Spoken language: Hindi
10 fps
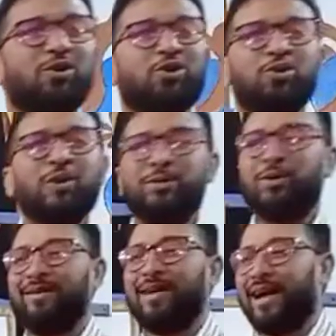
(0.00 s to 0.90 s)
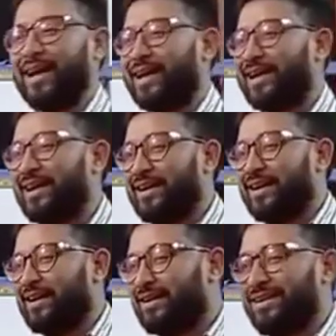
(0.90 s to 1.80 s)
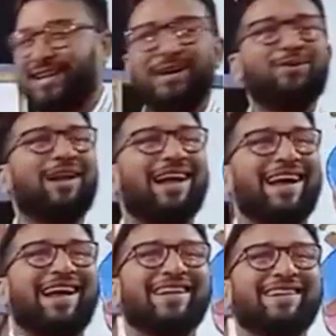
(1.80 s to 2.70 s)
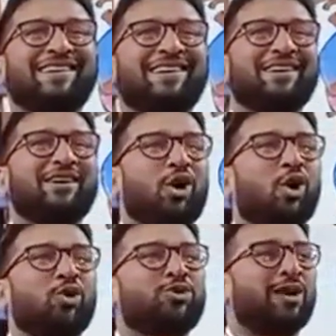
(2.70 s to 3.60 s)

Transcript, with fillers: उर्दू नहीं बोला भाई क्या बोला है उर्दू